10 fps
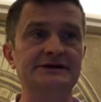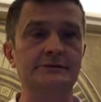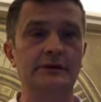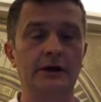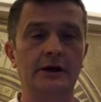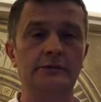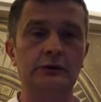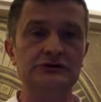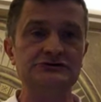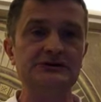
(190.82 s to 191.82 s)
тем
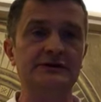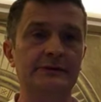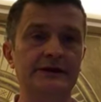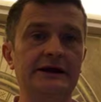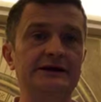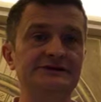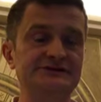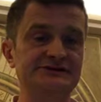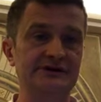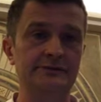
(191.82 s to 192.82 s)
больше гормональная
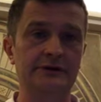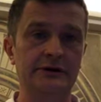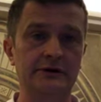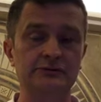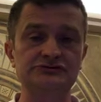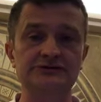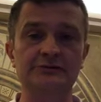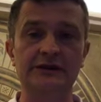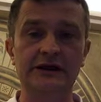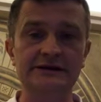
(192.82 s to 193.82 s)
система
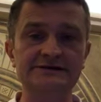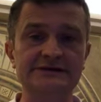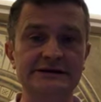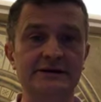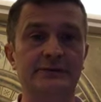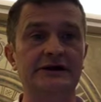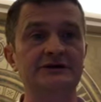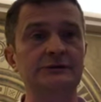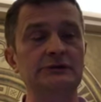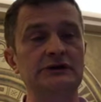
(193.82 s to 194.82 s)
может меняться, и
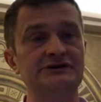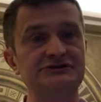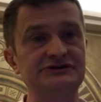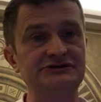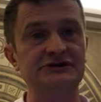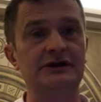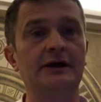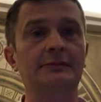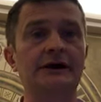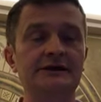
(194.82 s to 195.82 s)
поэтому для женщины
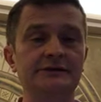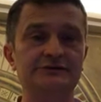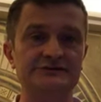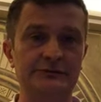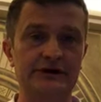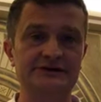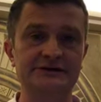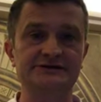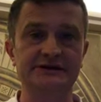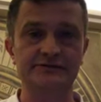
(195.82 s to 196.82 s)
необходимо
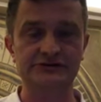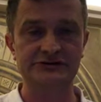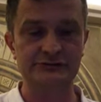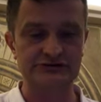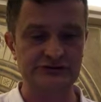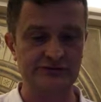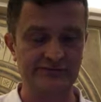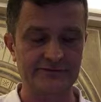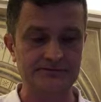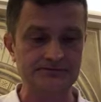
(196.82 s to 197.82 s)
спать 7-8 часов.
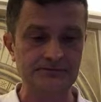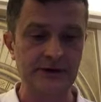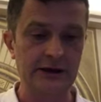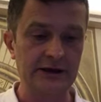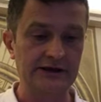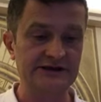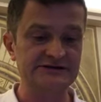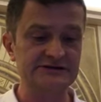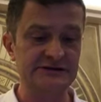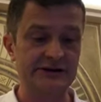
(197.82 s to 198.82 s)

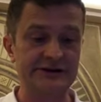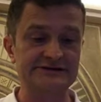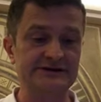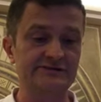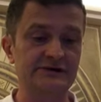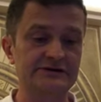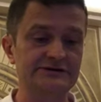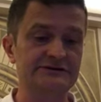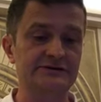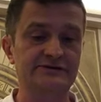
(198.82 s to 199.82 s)
Если, если
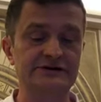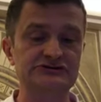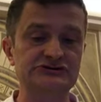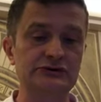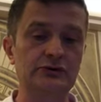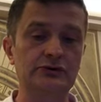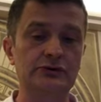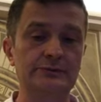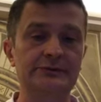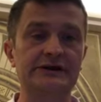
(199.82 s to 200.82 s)
вас, ваш сон
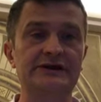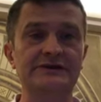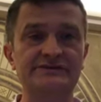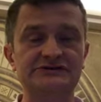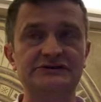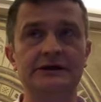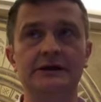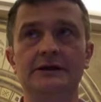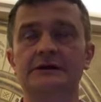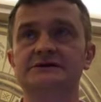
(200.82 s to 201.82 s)
он
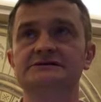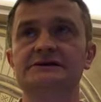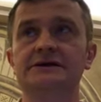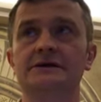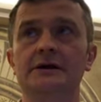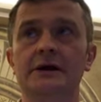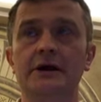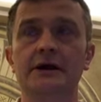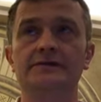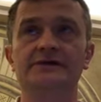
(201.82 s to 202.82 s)
прерывистый, если
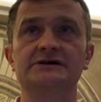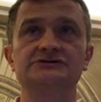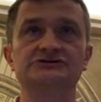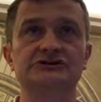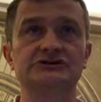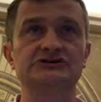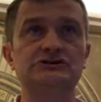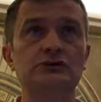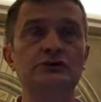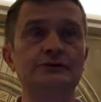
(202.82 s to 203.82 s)
ваш э,
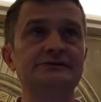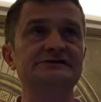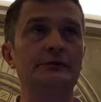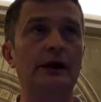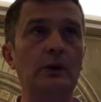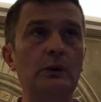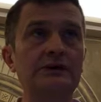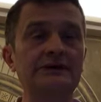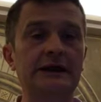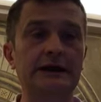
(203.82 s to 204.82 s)
сон он
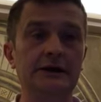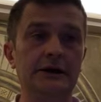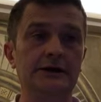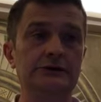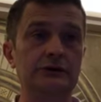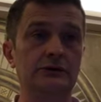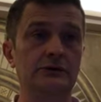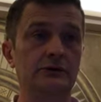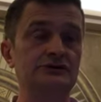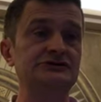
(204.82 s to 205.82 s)
беспокойный,
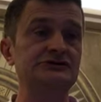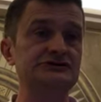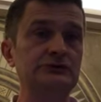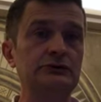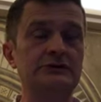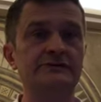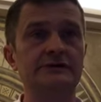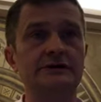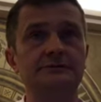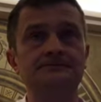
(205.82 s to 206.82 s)
то очень
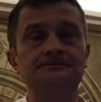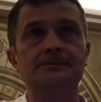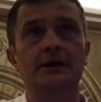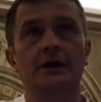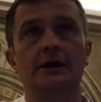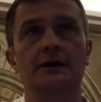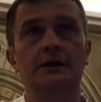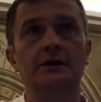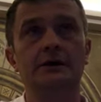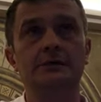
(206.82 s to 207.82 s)
здорово
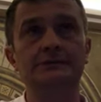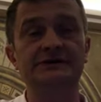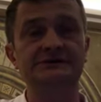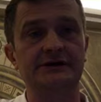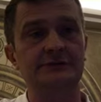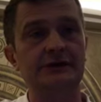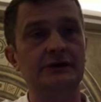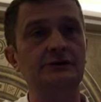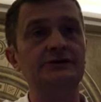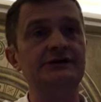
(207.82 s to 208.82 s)
э, пить
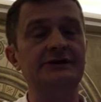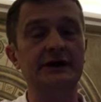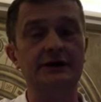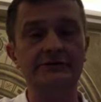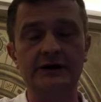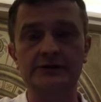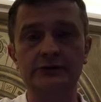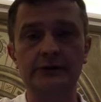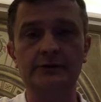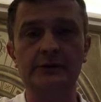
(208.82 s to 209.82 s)
определенные травы,
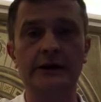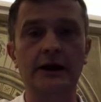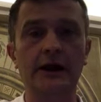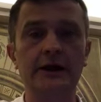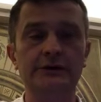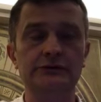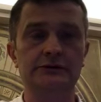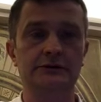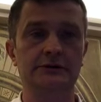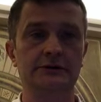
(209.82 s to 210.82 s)
которые
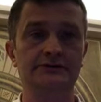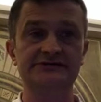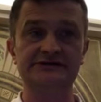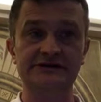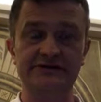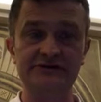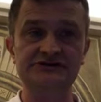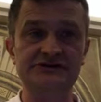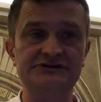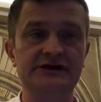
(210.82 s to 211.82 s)
помогают э,
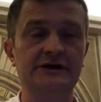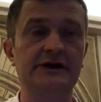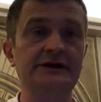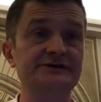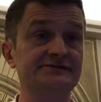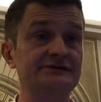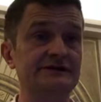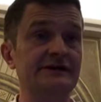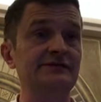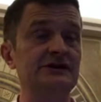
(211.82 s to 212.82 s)
восстановить женский организм,
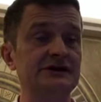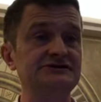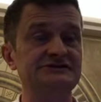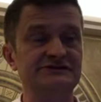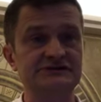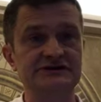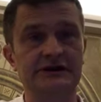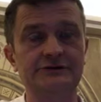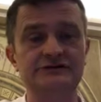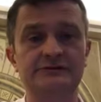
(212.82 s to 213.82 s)
восстановить качество
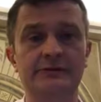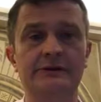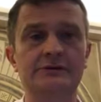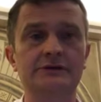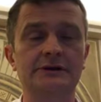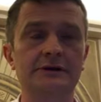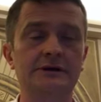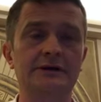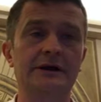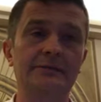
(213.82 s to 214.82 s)
сна. То есть, к примеру,
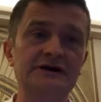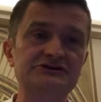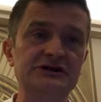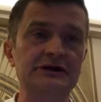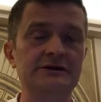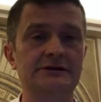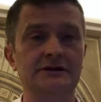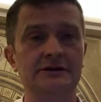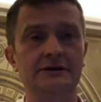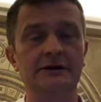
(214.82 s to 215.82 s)
это ромашка,
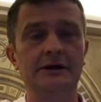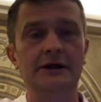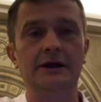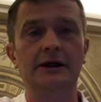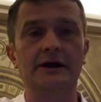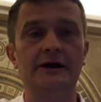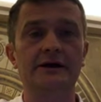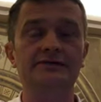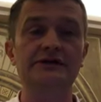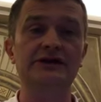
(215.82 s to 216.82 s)
это
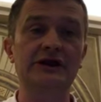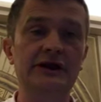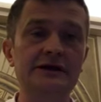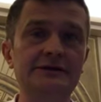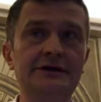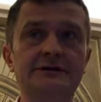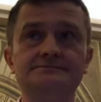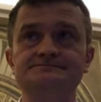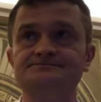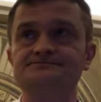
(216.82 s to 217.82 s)
э,
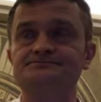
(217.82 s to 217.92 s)
валерьяна,